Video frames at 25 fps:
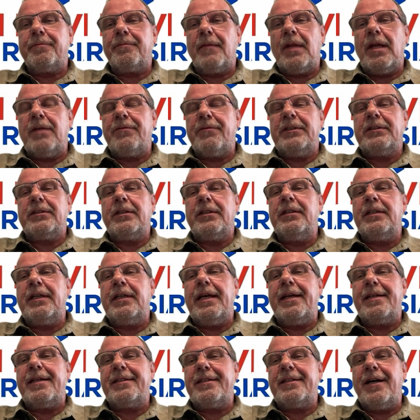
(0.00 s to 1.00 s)
Äh, wir sind
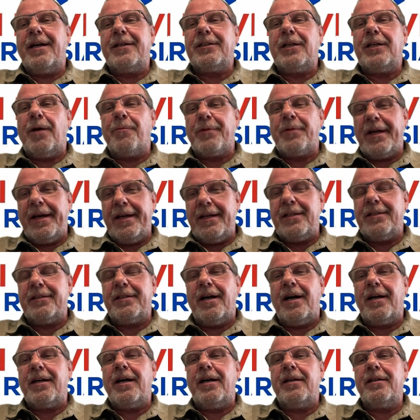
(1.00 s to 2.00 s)
nicht exakt am gleichen
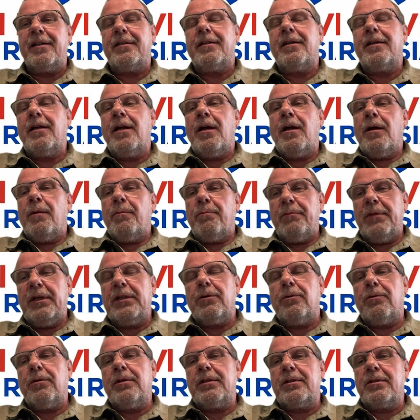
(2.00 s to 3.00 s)
Tag alle. Mit
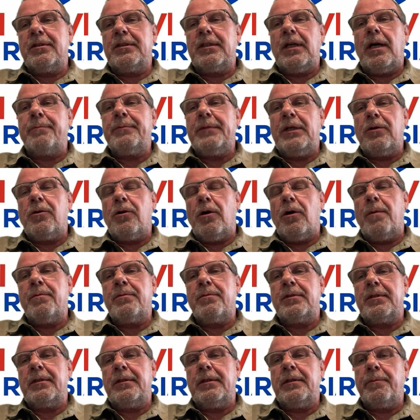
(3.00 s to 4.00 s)
mhm. uns
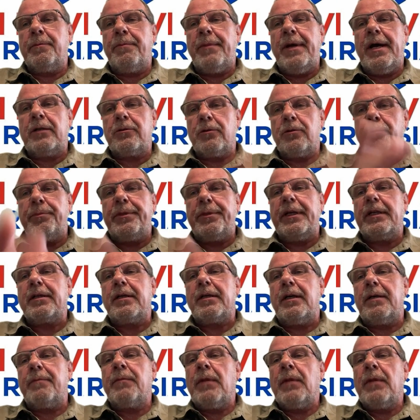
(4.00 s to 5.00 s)
zusammengekommen sind Bert und
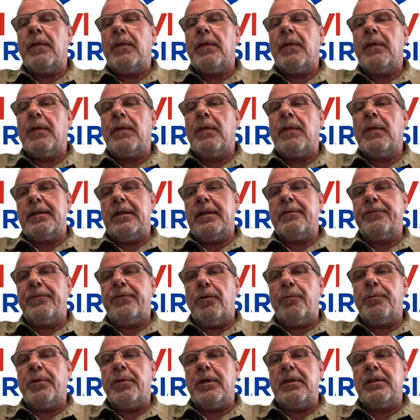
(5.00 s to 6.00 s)
Petra. Wir sind
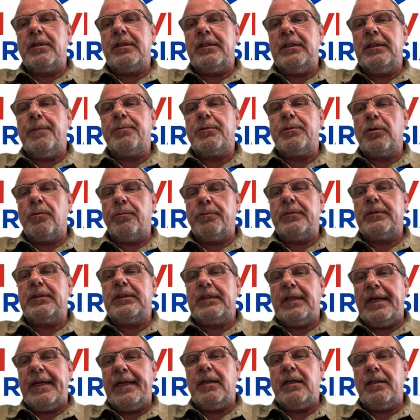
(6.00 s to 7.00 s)
vom Prinzip zum,
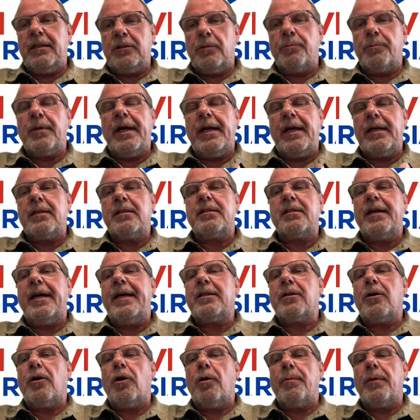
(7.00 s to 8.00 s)
Zeit, äh, zum gleichen
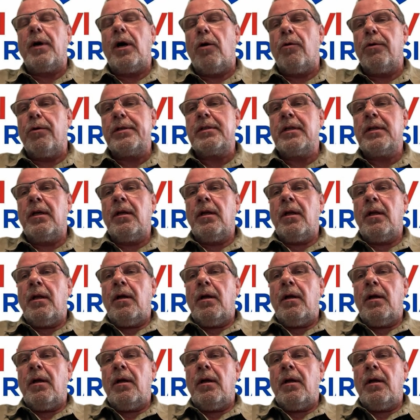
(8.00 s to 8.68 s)
Zeitraum raus.